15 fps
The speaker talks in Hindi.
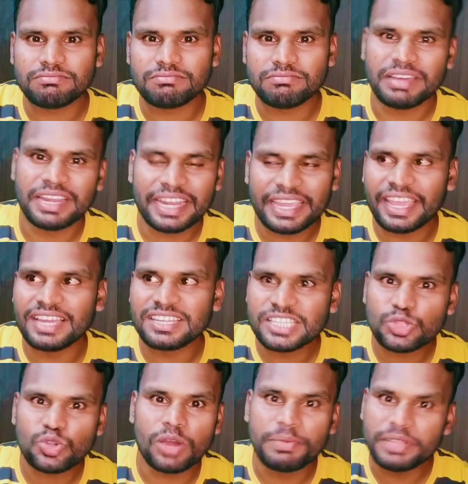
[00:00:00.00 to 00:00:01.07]
मेरे ख्याल से
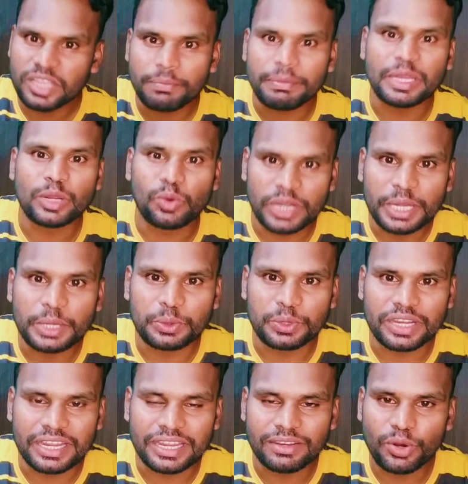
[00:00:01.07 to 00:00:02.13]
तो अभी तक बिल्कुल नहीं
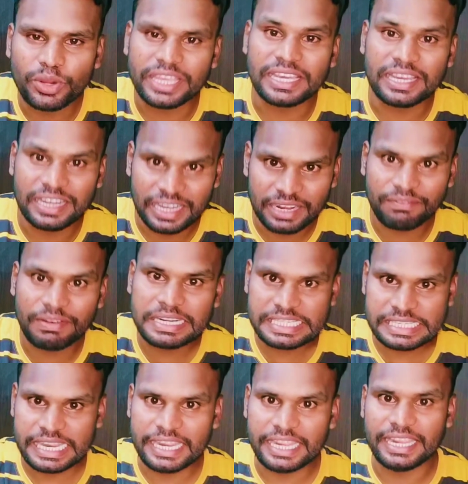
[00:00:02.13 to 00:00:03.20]
टूटा है ओके हर बार
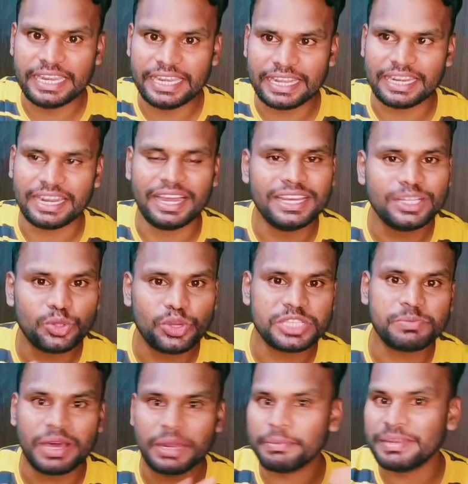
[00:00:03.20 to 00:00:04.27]
सही ही निकला है तो
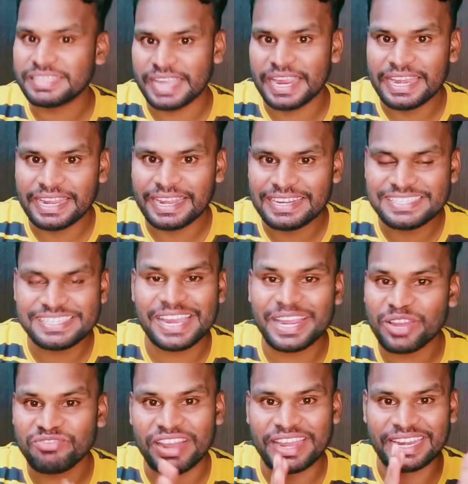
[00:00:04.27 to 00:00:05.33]
इस बार भी सही निकल जाए
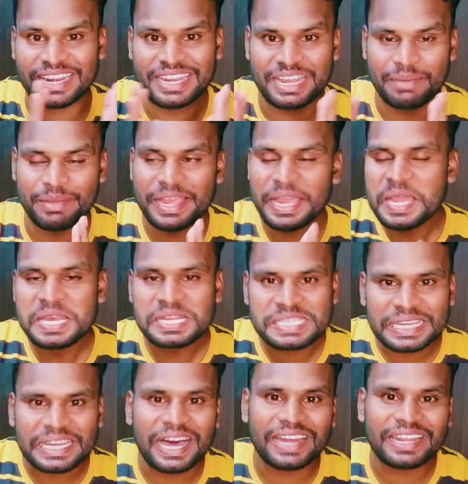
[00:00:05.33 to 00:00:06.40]
और फाइनली हमें
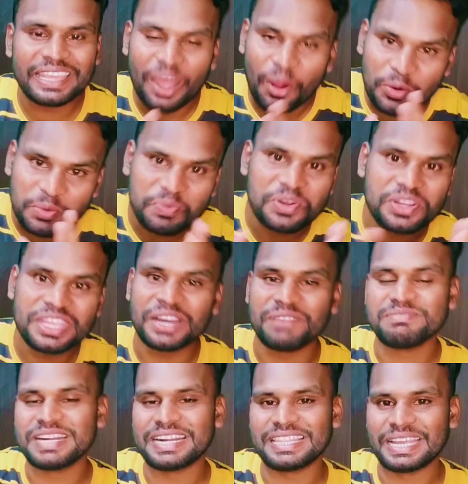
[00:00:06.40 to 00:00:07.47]
सलार की आउटपुट की
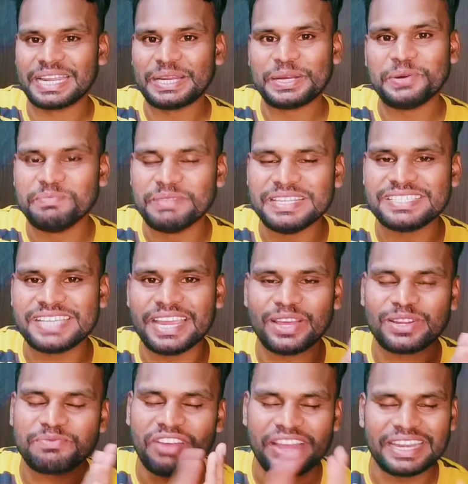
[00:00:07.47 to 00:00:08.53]
अपडेट देखने को मिल जाए
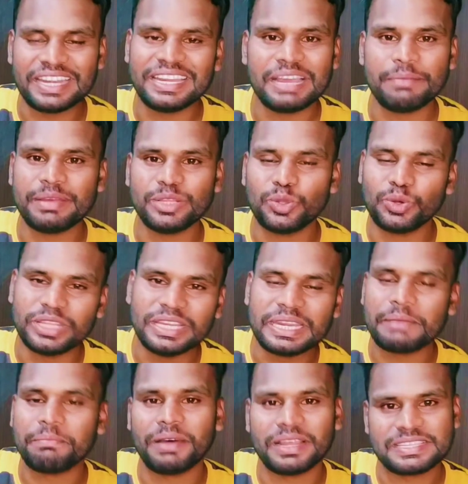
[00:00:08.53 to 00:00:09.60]
और फाइनली हमें दो दिन
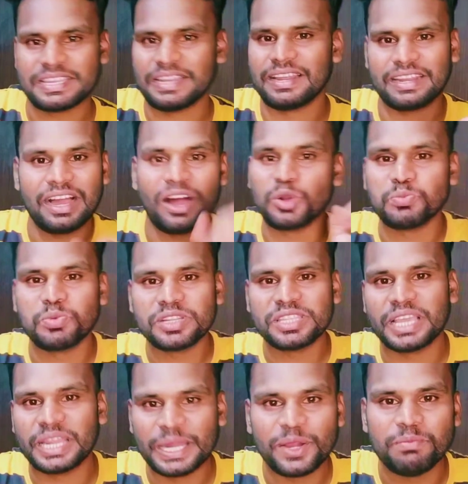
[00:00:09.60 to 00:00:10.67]
के बाद सलार का आउटपुट
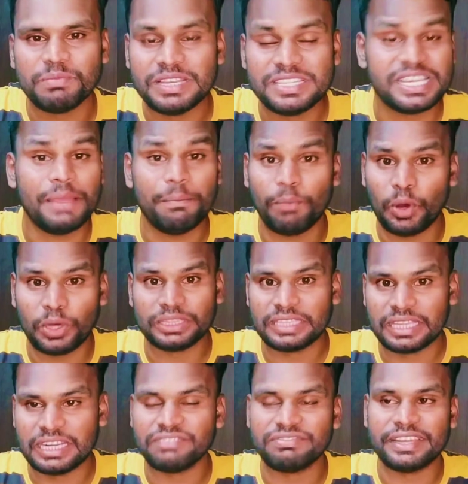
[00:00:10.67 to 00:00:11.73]
देखने को मिल जाए बहुत
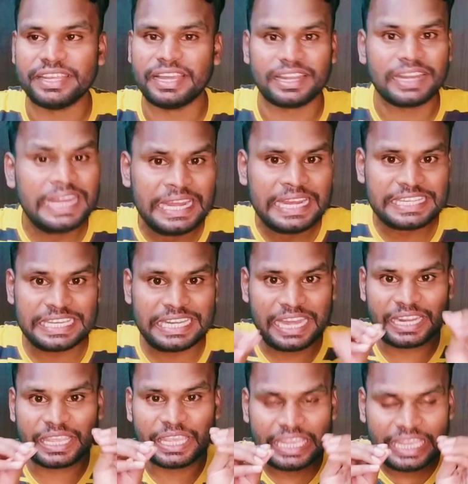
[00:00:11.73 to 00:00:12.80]
तलब है यार
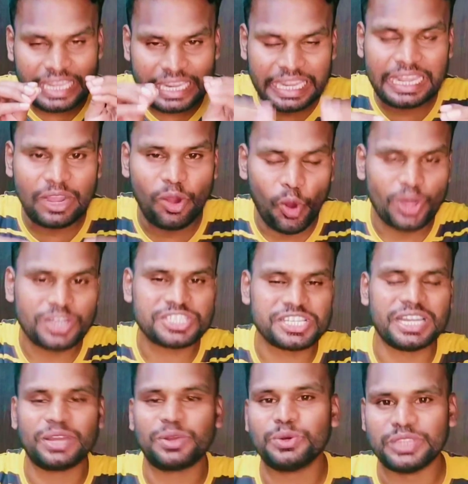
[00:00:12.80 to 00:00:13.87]
सलार की एक और
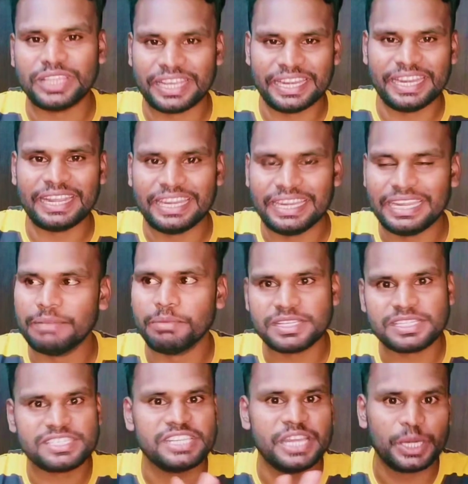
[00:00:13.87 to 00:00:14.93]
झलक को देखने के लिए
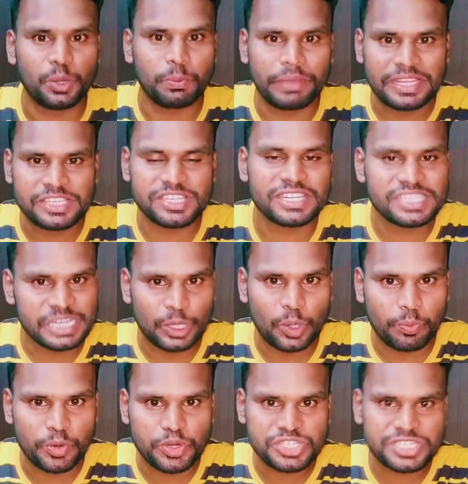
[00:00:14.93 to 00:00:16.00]
बस छे टू पिक्चर छे टू
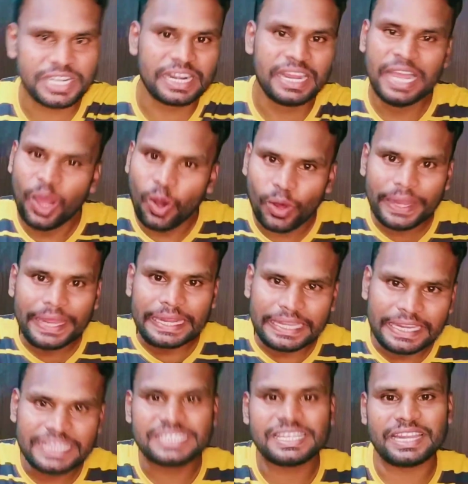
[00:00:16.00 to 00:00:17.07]
पोस्टर और एक
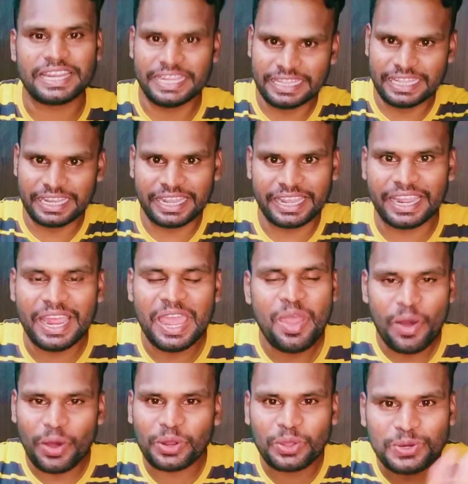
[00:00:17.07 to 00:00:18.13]
टीजर ही देखे हैं
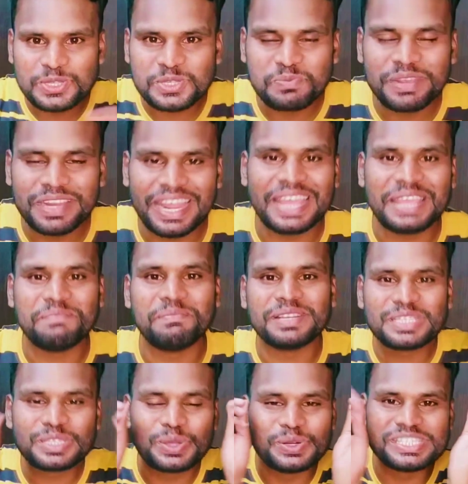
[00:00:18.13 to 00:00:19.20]
और कुछ भी नहीं
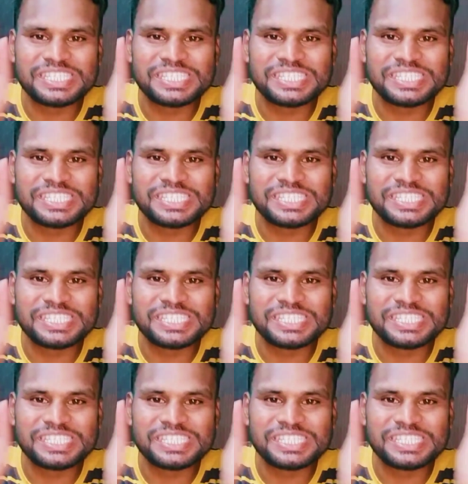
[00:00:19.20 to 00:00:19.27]
बस सोच